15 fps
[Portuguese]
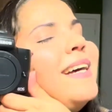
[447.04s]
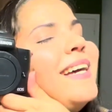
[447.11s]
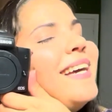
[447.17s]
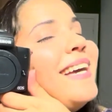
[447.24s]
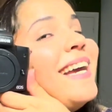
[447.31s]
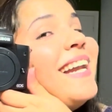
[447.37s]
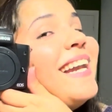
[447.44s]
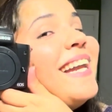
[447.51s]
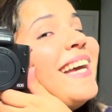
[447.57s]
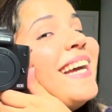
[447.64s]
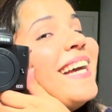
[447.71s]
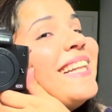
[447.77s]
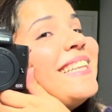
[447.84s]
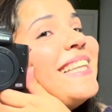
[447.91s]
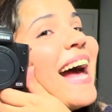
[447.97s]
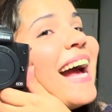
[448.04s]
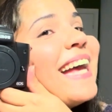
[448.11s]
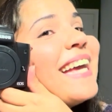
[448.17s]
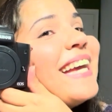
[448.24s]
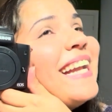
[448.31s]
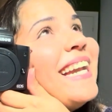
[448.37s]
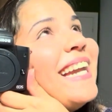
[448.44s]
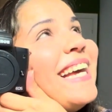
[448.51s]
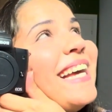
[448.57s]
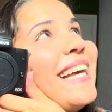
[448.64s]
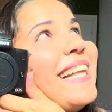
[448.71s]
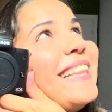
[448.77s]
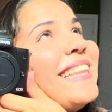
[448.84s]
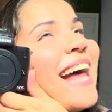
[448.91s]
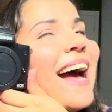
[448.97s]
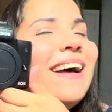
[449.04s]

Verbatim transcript: Que linda, que linda.